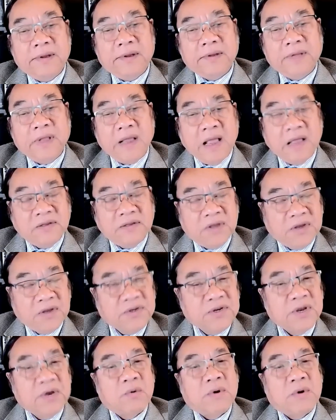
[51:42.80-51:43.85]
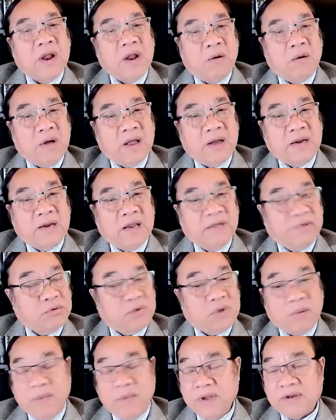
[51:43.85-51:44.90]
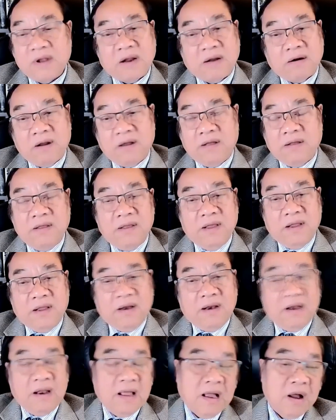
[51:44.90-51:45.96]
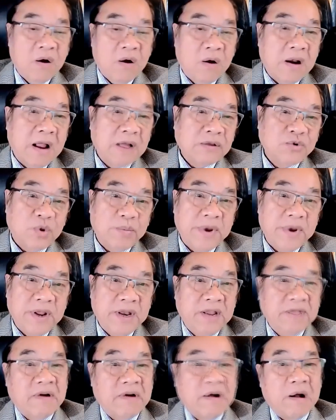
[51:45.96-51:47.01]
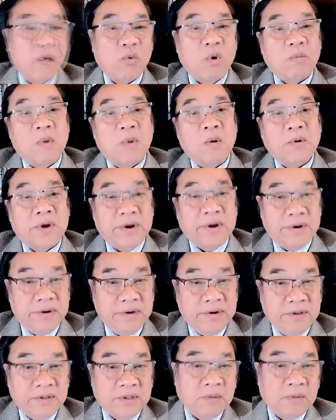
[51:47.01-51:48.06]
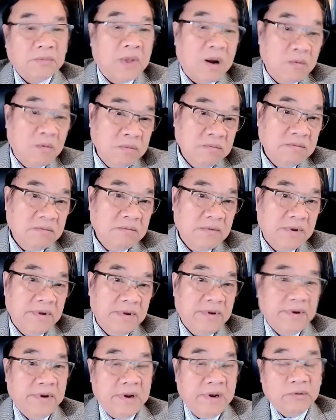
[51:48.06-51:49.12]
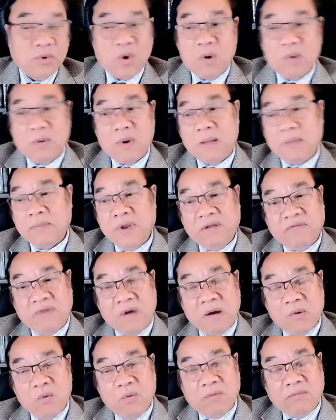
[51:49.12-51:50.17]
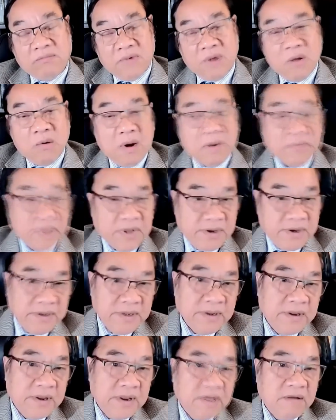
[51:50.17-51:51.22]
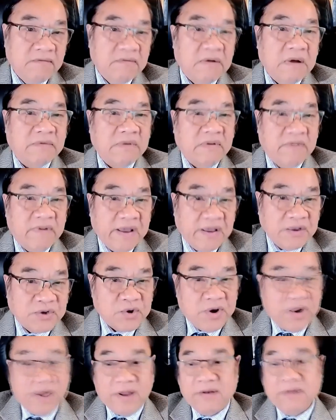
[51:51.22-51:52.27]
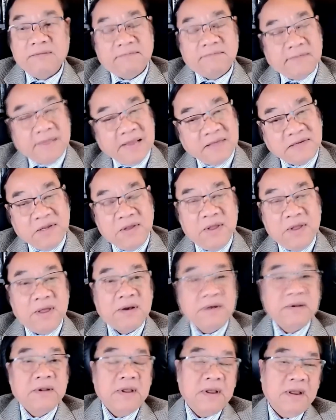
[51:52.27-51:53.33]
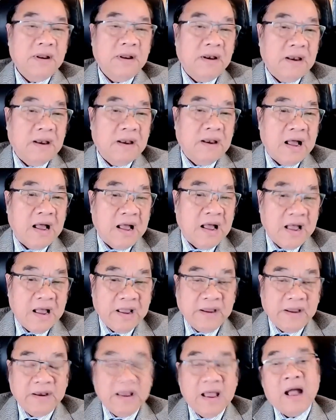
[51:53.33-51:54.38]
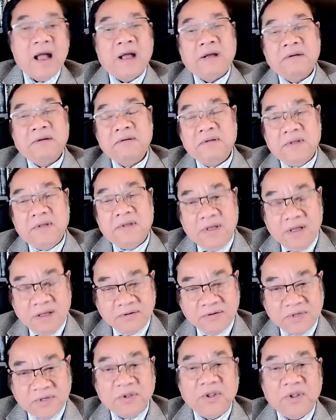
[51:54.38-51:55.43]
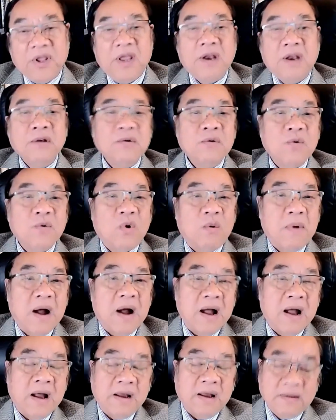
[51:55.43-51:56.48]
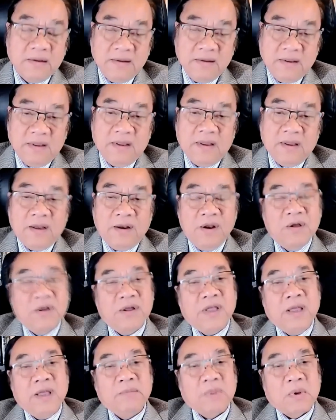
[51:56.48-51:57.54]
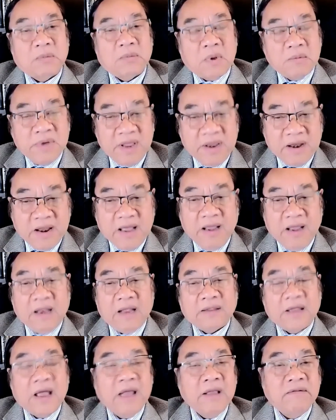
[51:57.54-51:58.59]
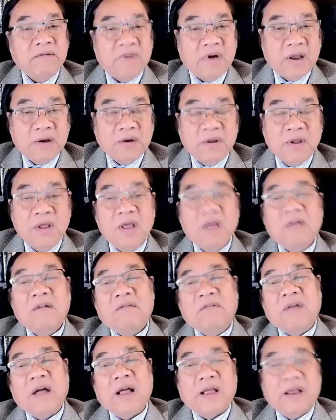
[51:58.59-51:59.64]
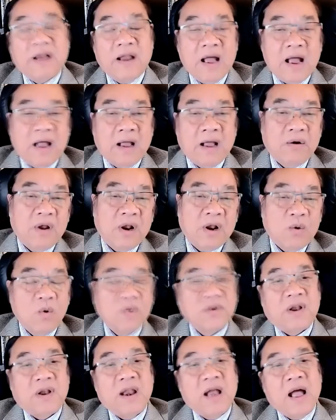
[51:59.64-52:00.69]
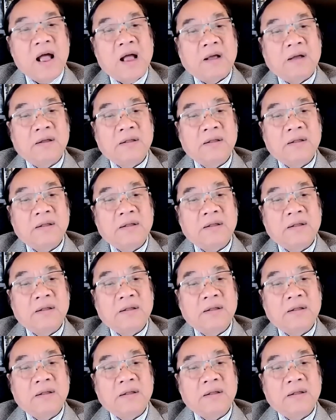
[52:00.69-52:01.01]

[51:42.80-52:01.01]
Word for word: tình hình chính trị của Đài Loan tại vì chúng ta biết rằng đó là họ đang chuẩn bị đi vào cuộc bầu cử tổng thống nếu tôi không lầm thì vào đầu năm tới và vì vậy cho nên lẽ dĩ nhiên là hai đảng à, dân tiến của bà à, đương kim tổng thống hiện nay là Thái Anh Văn và cái đảng và là quốc dân đảng